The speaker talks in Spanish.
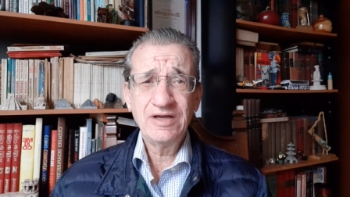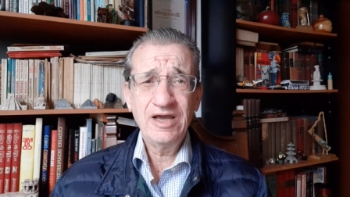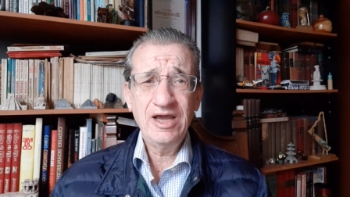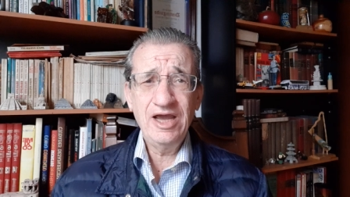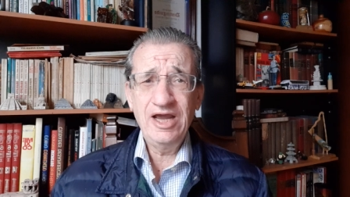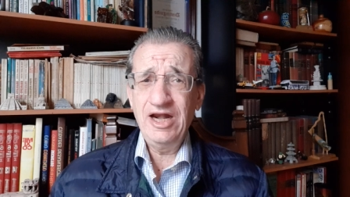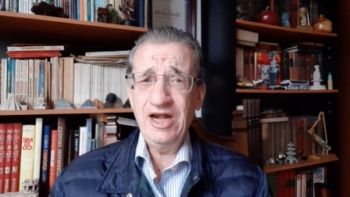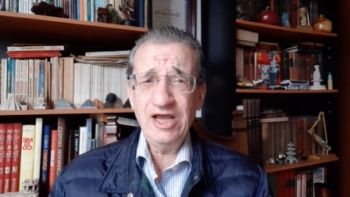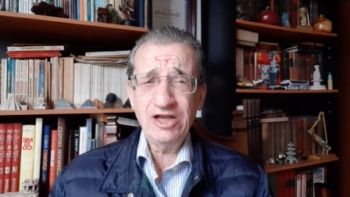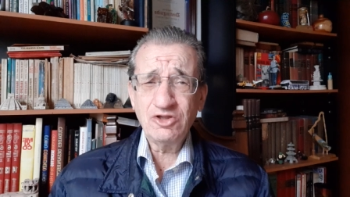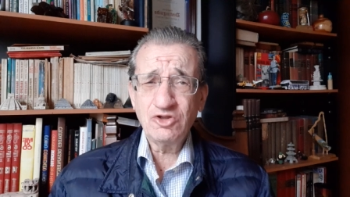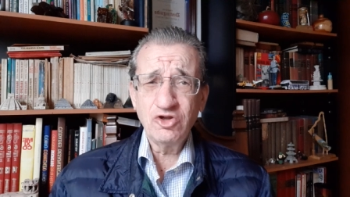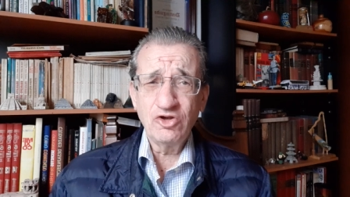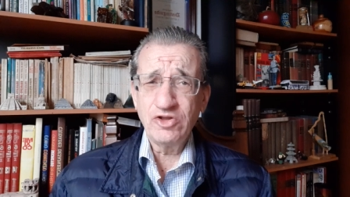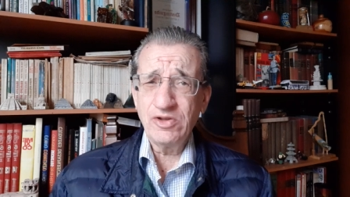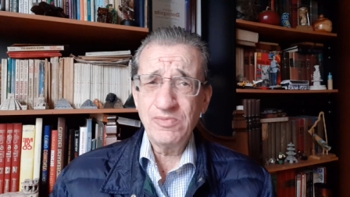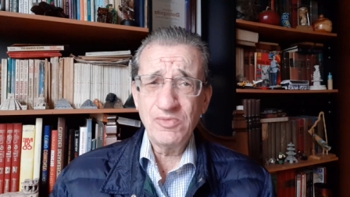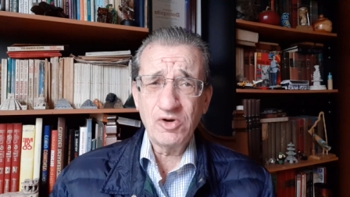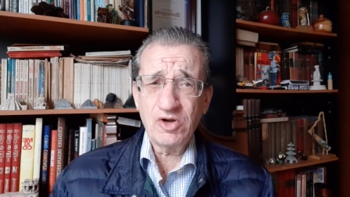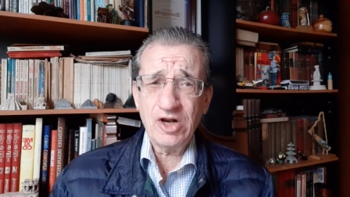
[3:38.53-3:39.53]
electo
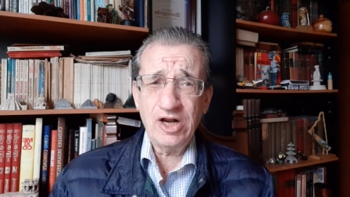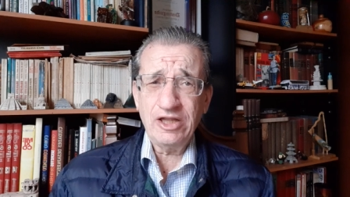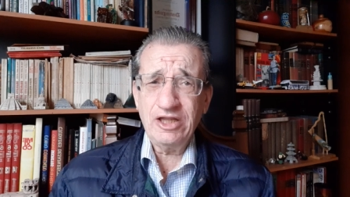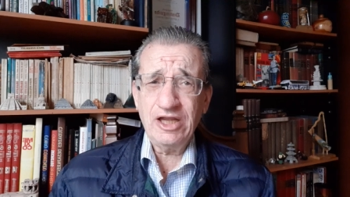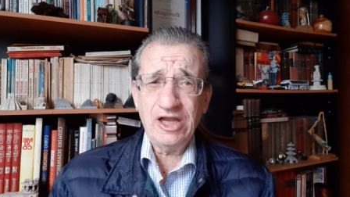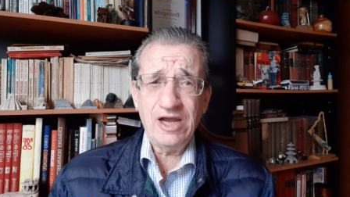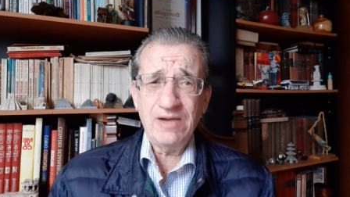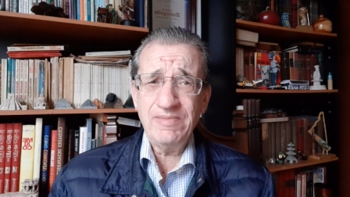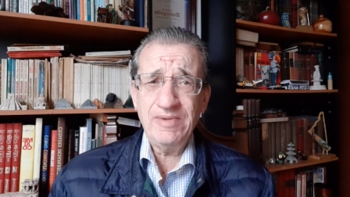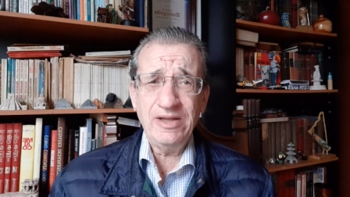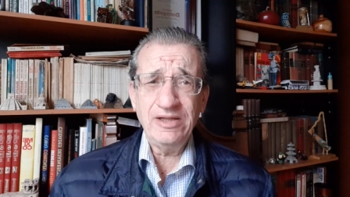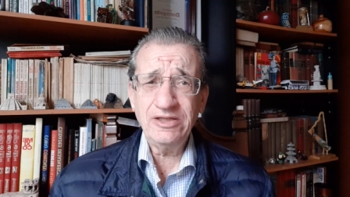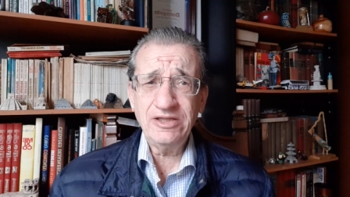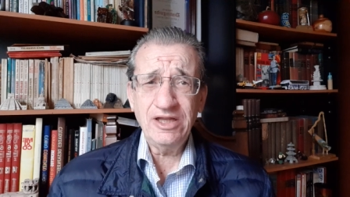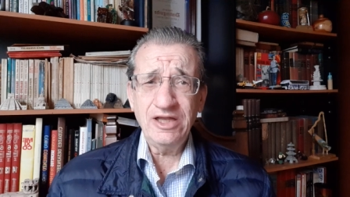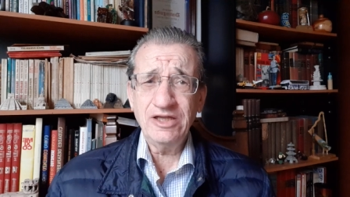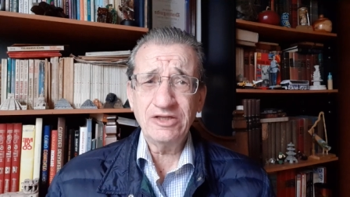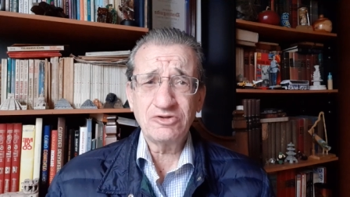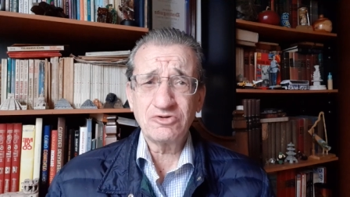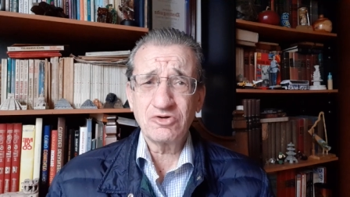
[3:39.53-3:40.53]

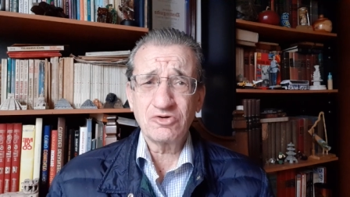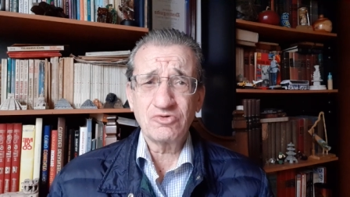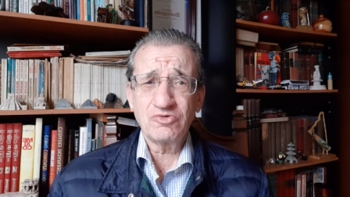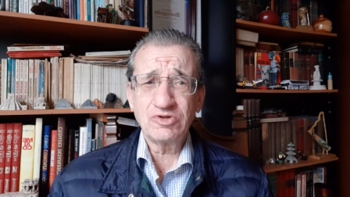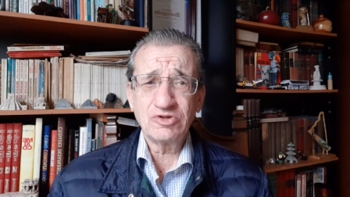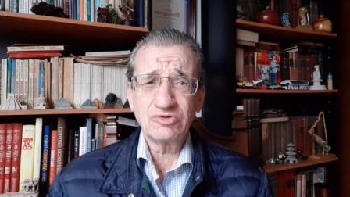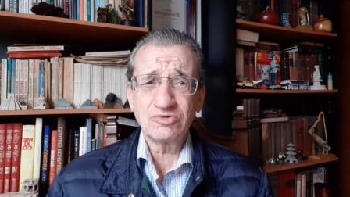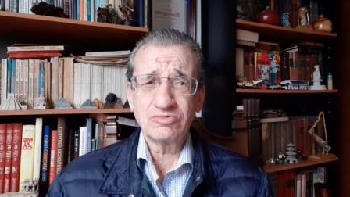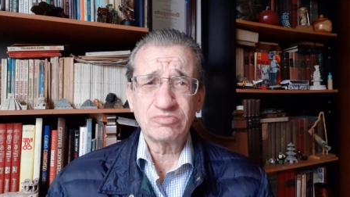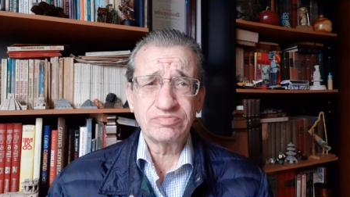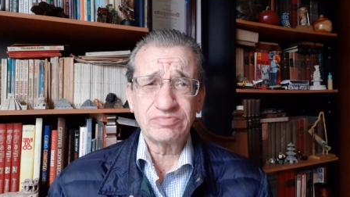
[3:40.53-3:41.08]
democráticamente, esto no es